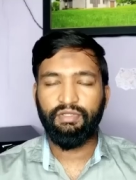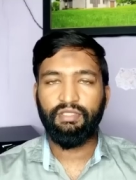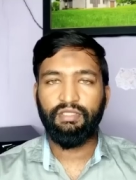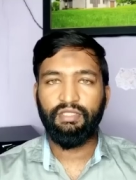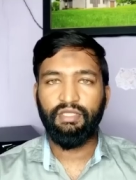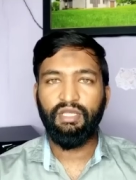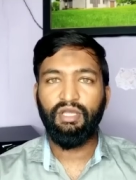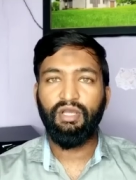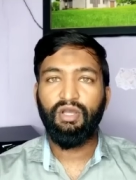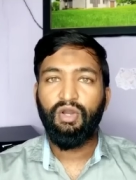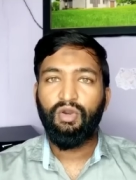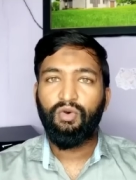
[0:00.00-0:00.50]

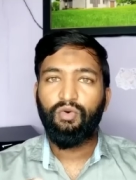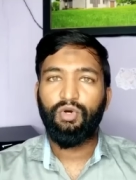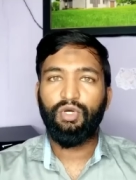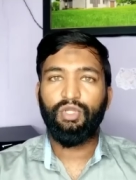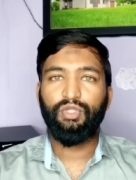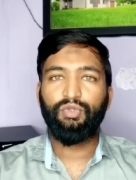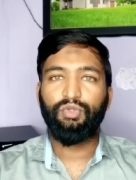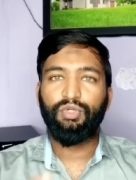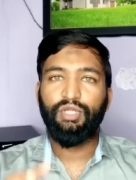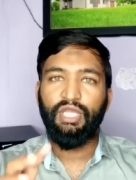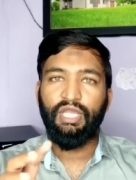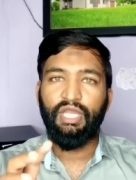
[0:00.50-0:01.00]
வந்து
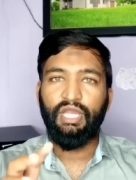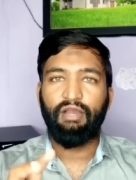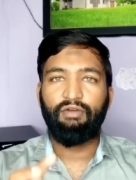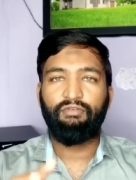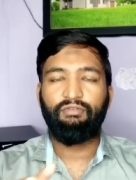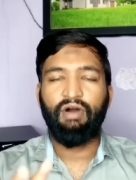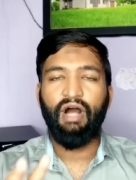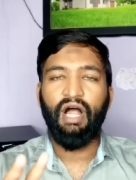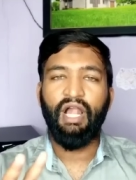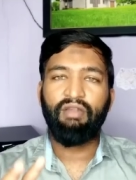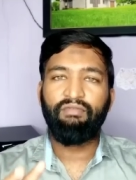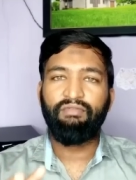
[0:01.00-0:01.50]
ஒருத்தருடைய
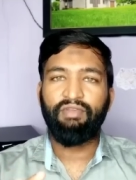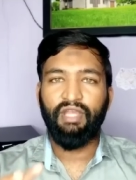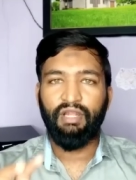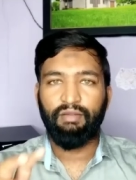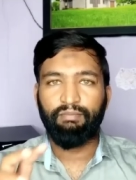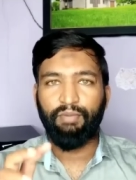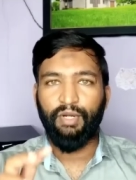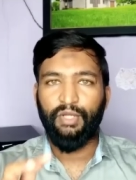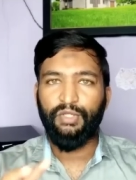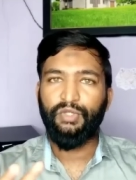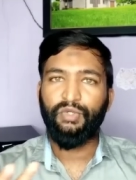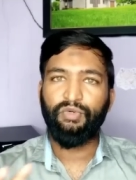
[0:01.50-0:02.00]

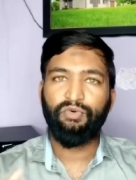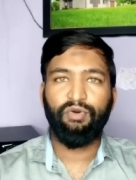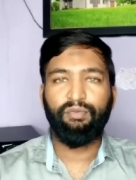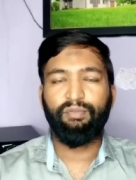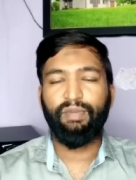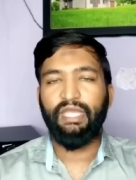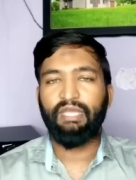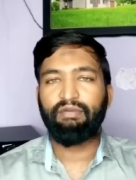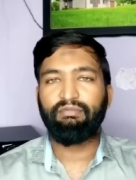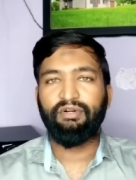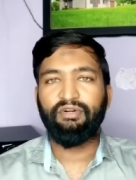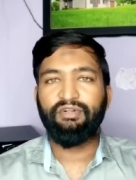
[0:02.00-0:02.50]
வாழ்வியல் பயோ
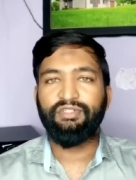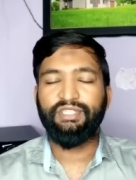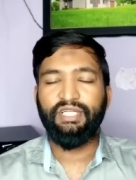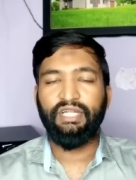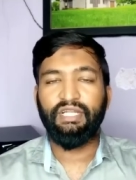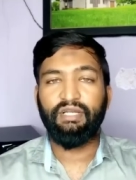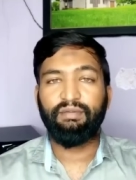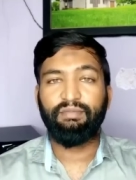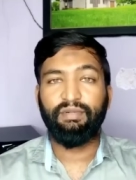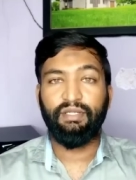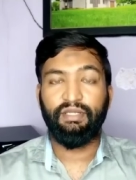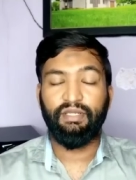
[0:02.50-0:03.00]
மையமாக வச்சு
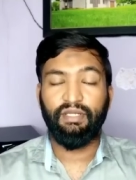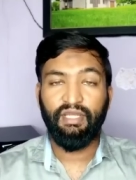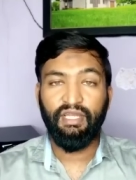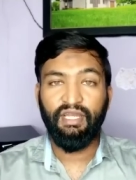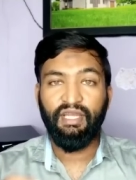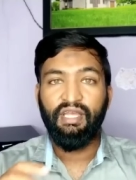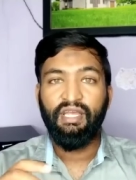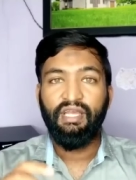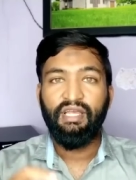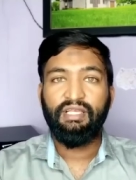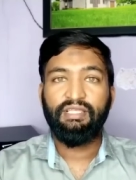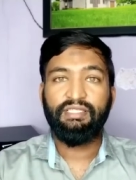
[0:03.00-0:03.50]

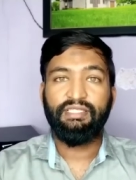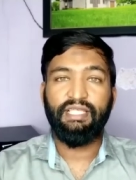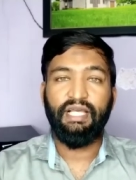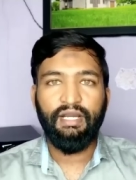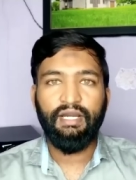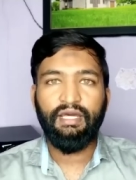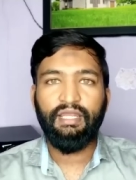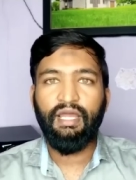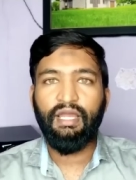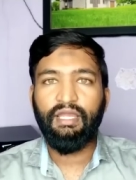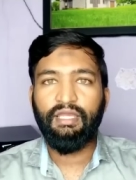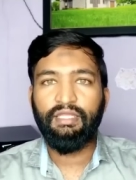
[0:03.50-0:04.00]
எடுக்கப்பட்டிருக்கு
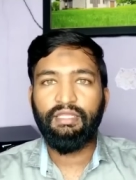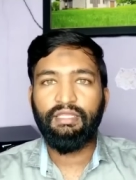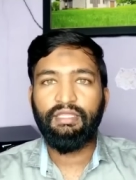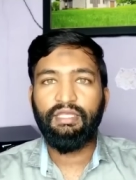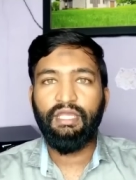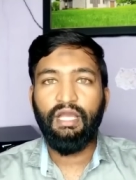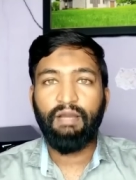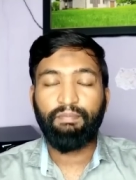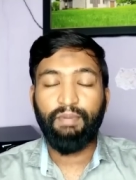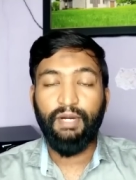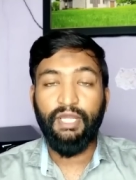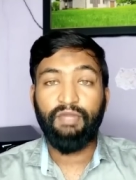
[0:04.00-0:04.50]
சஹாரா
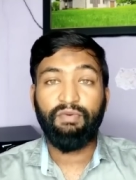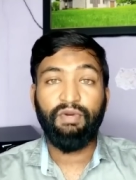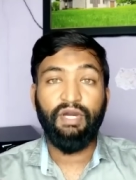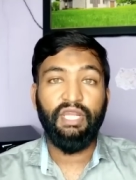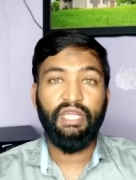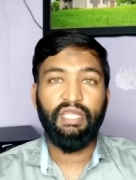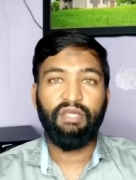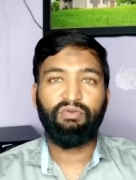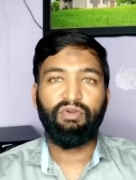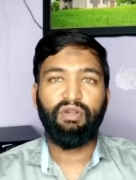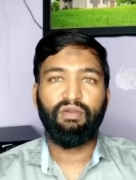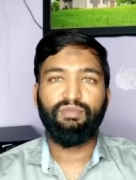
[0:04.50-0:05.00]
இந்தியா
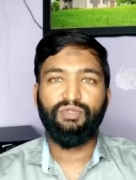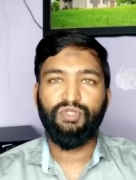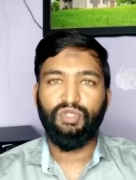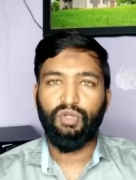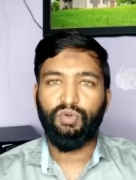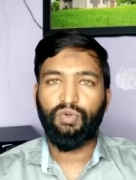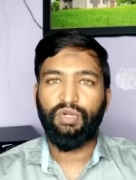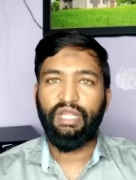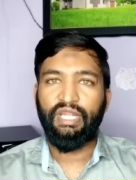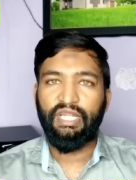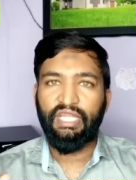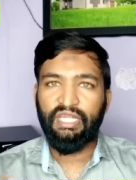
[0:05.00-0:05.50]
பரிவார் நிறுவனம்
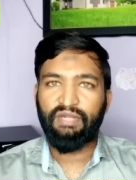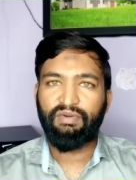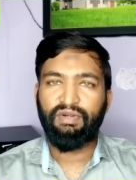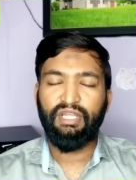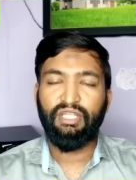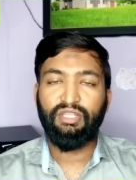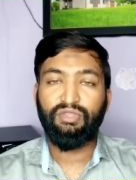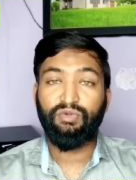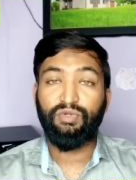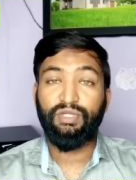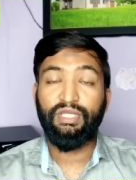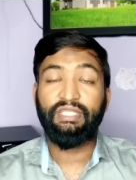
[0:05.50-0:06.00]
சொல்லக்கூடிய
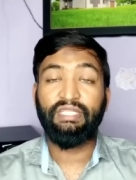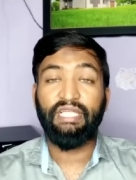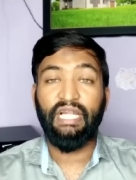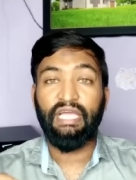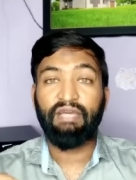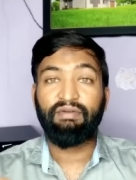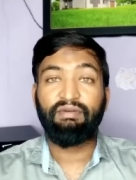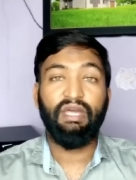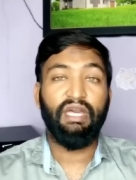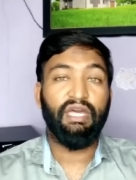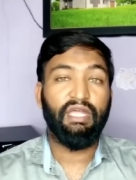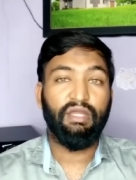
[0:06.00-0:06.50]
நிறுவனத்துடைய
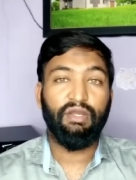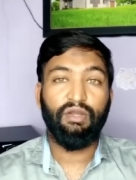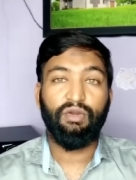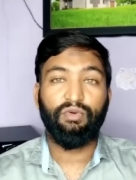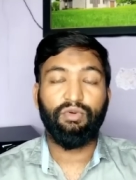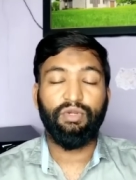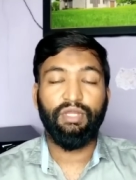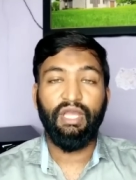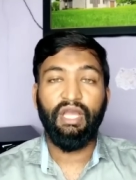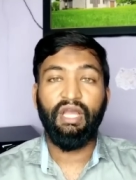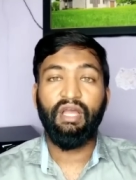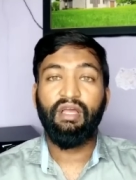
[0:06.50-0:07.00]
தலைவராக
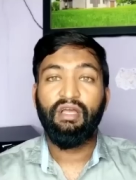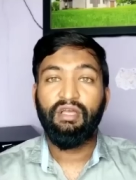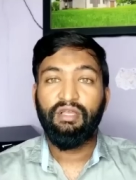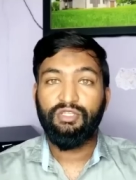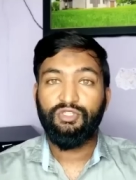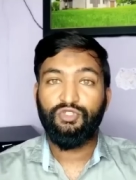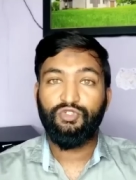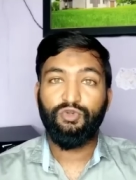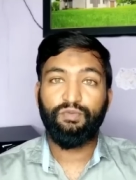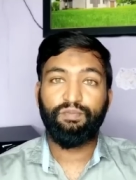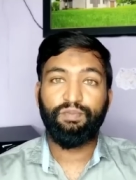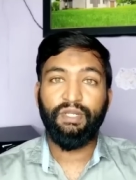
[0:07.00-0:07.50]
இருக்கக்கூடிய
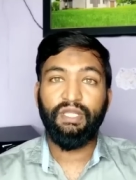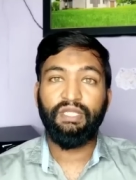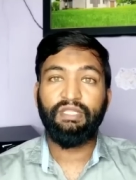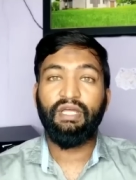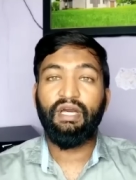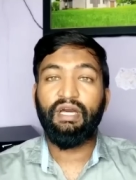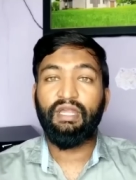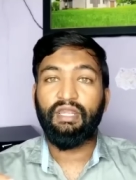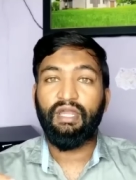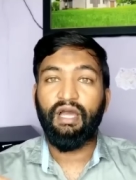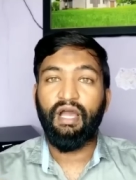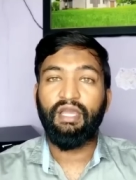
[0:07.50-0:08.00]

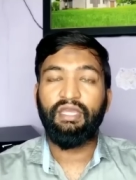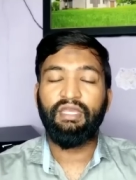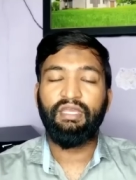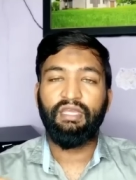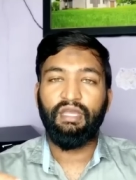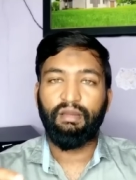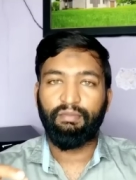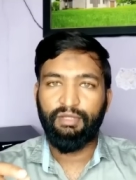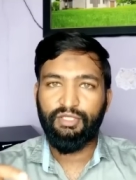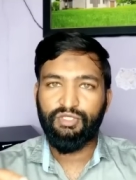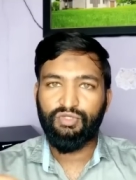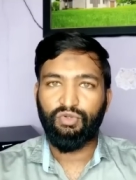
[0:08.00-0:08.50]
சுப்ரதா ராய்
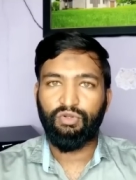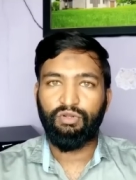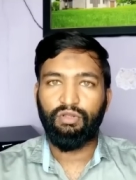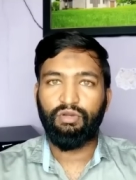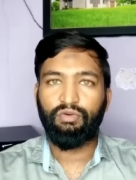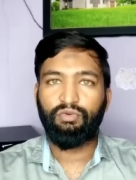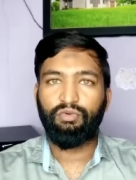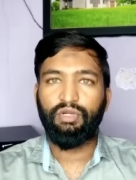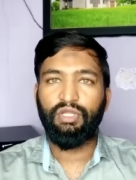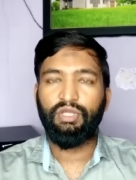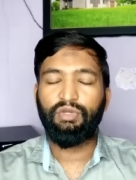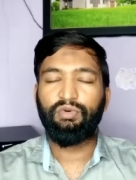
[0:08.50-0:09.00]
அப்படின்னு
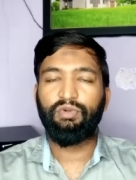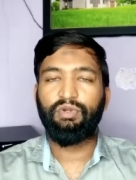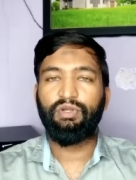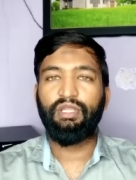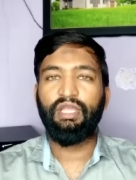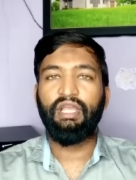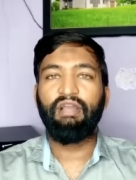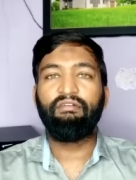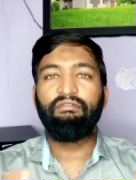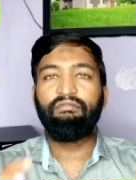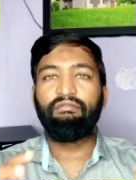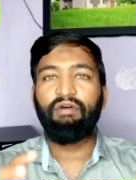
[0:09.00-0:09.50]

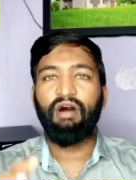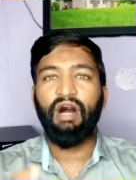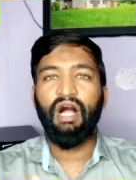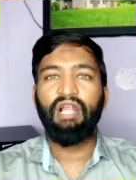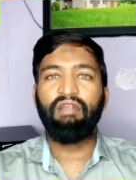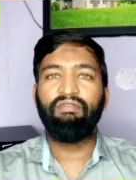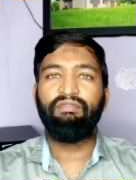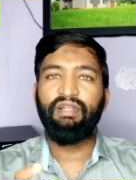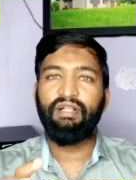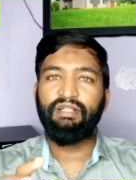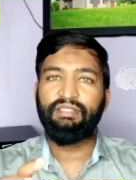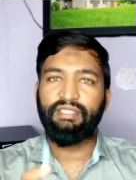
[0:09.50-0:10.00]
சொல்லக்கூடியவருடைய
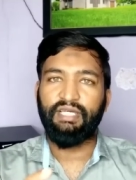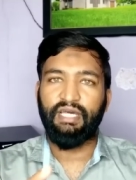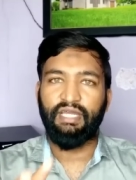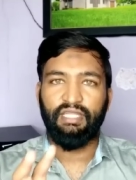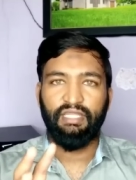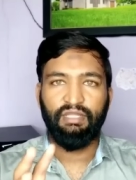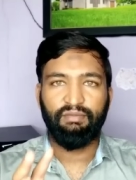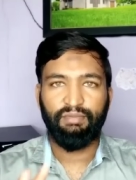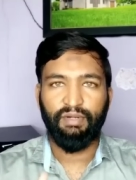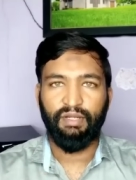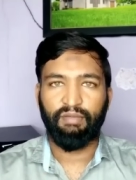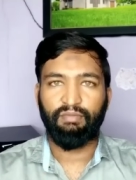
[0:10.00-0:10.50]
வாழ்வியல்
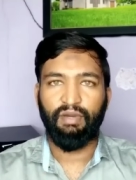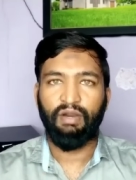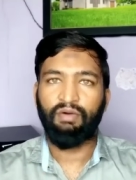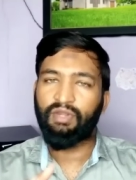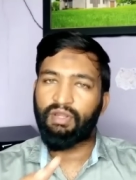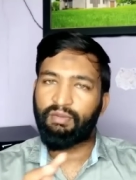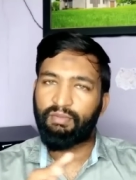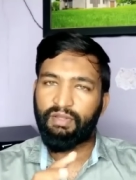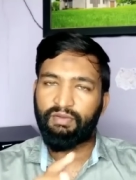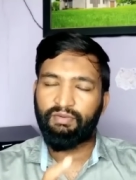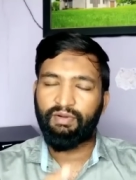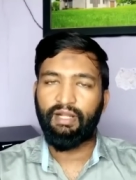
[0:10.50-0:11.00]
சார்ந்த படம்
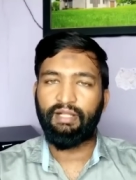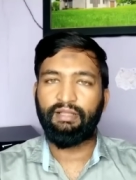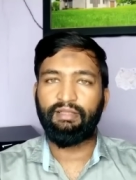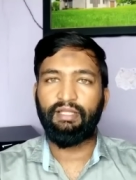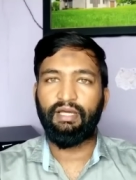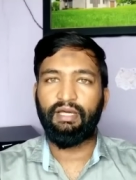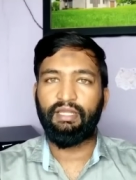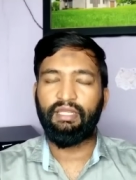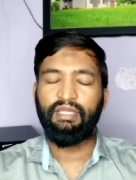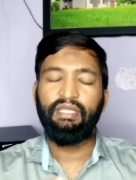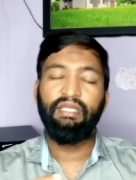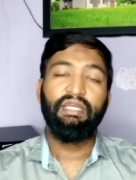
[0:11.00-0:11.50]
அவர் எப்படி
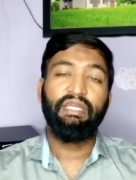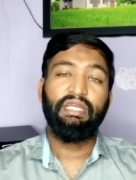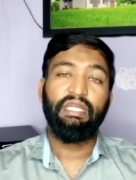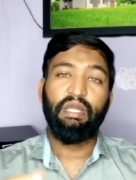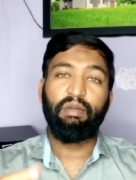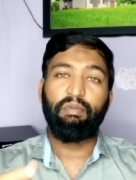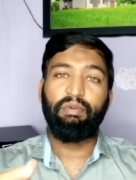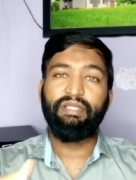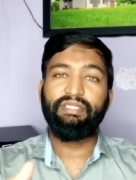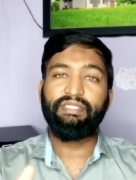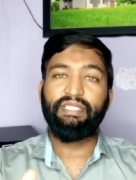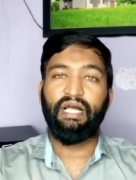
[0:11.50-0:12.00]
வாழ்ந்தார்
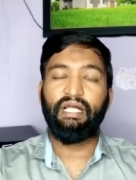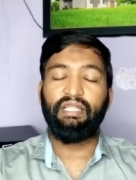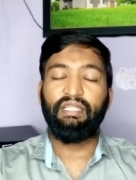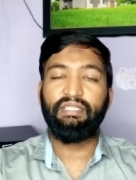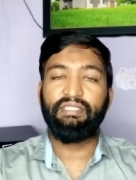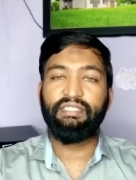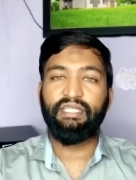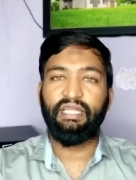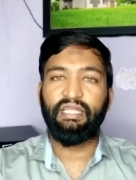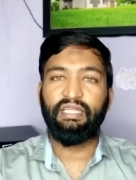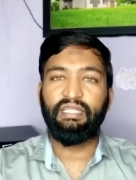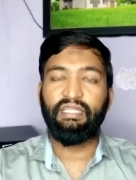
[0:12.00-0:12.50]
எப்படி
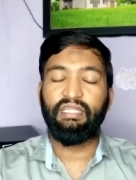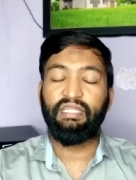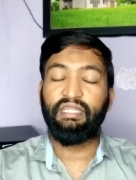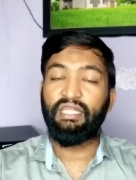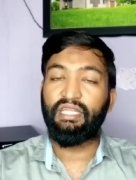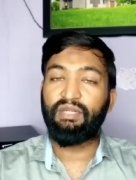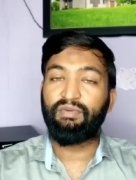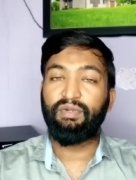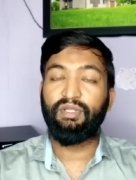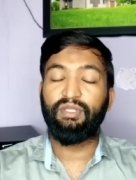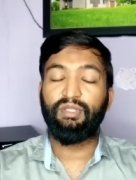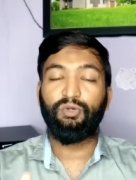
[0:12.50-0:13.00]
சாதிச்சார் இந்த
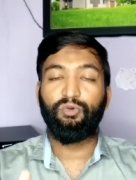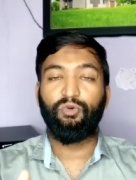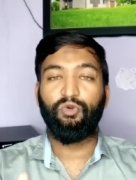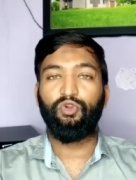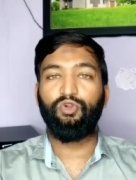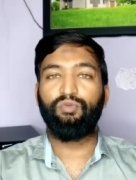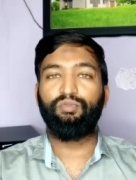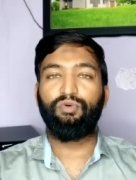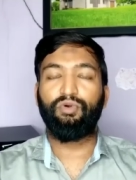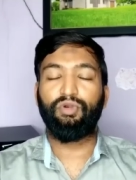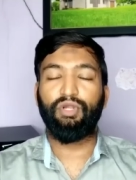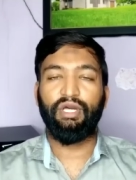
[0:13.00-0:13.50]
நிறுவனத்தை
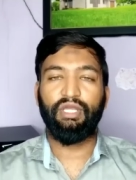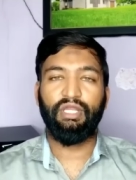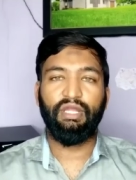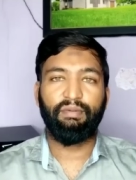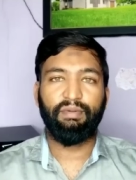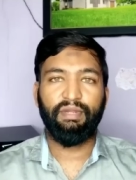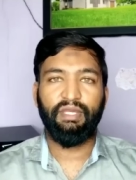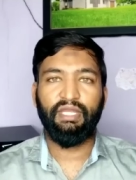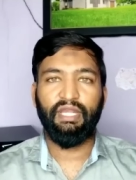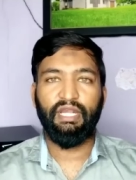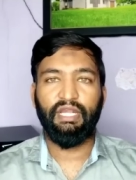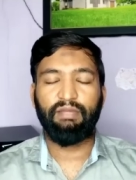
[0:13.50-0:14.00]
கொண்டு போனார்
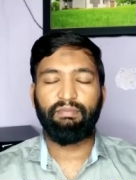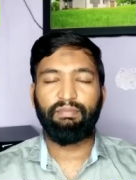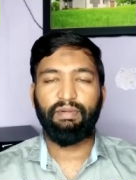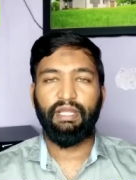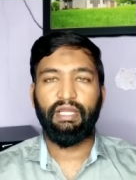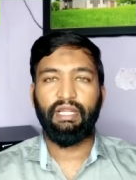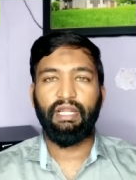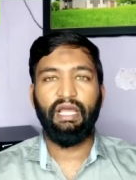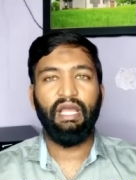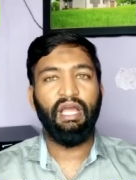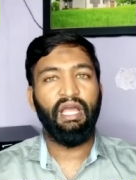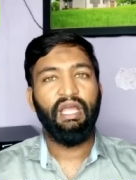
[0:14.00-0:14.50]
அப்படிங்கிற
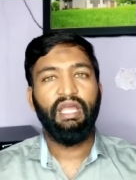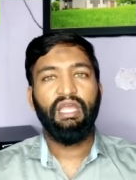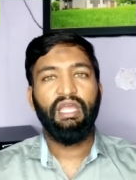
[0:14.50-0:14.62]
அடிப்படையில்